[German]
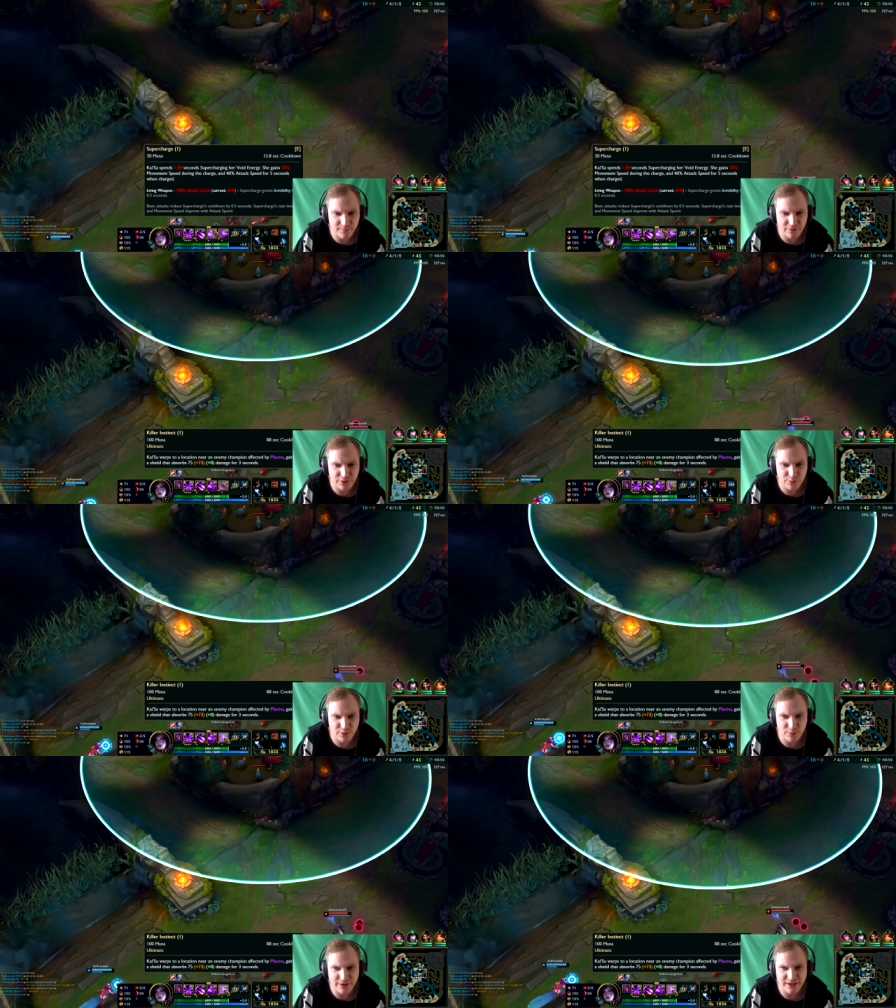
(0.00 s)
Haben wir so
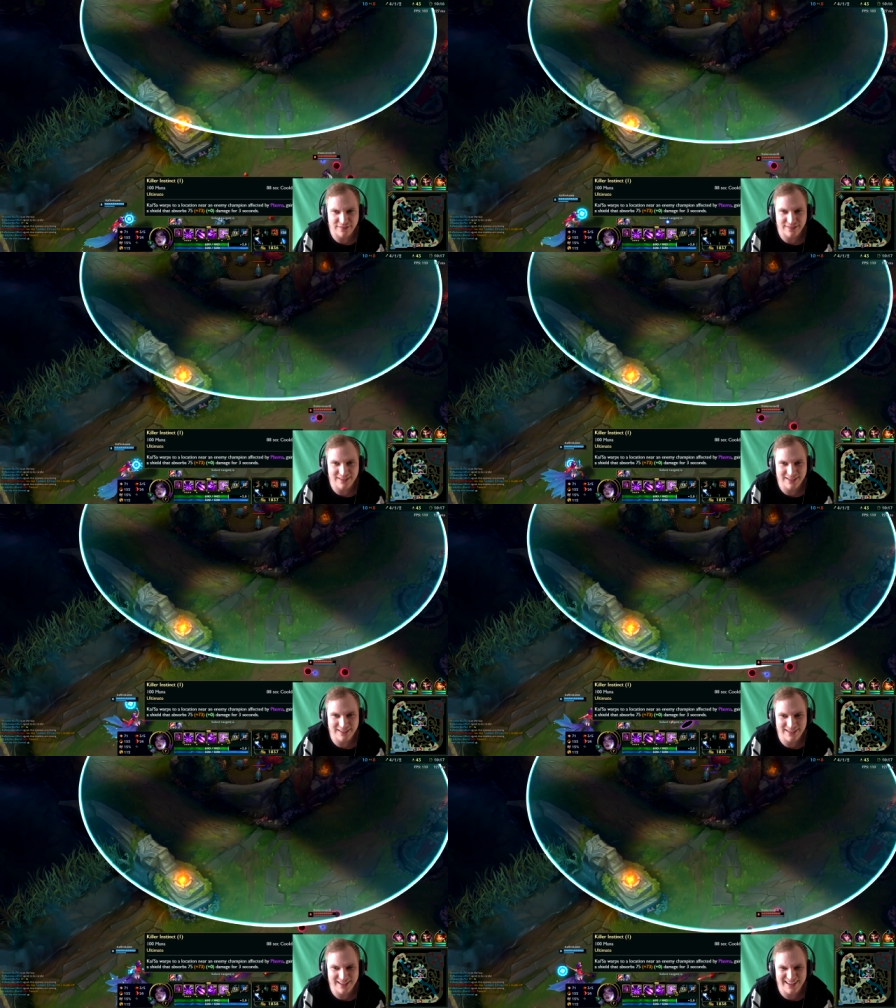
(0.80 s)
viel Range?
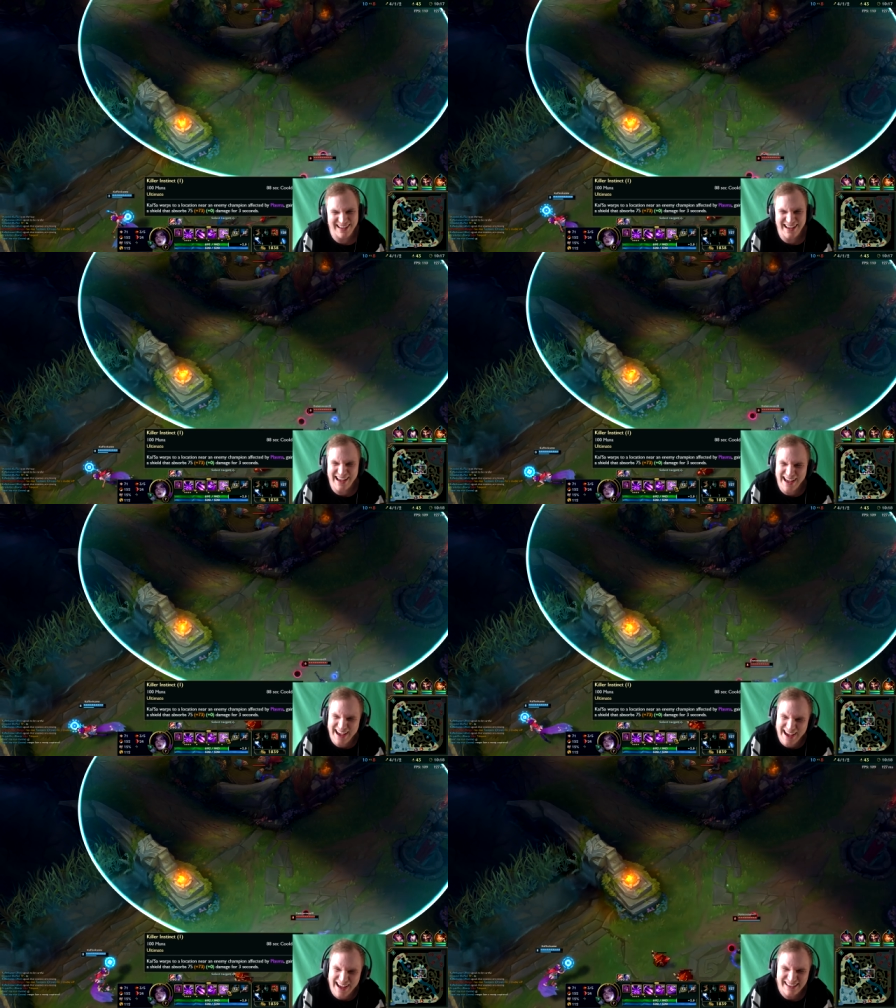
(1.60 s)

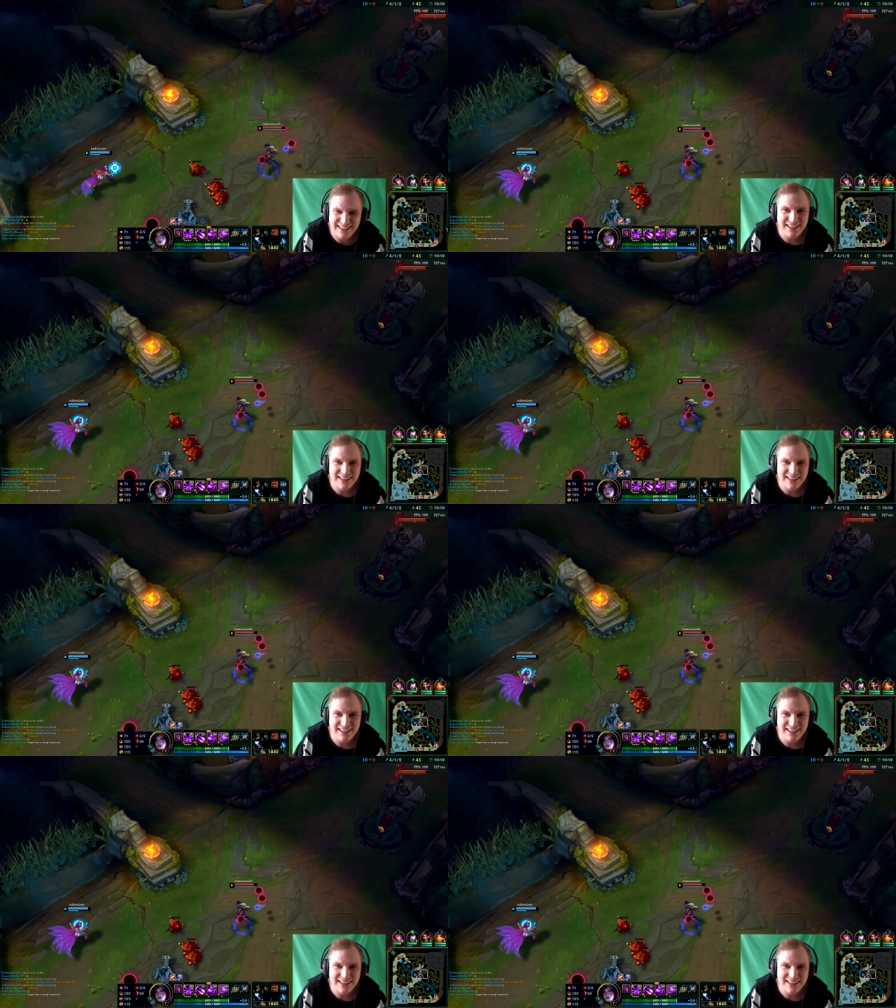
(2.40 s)
Ah!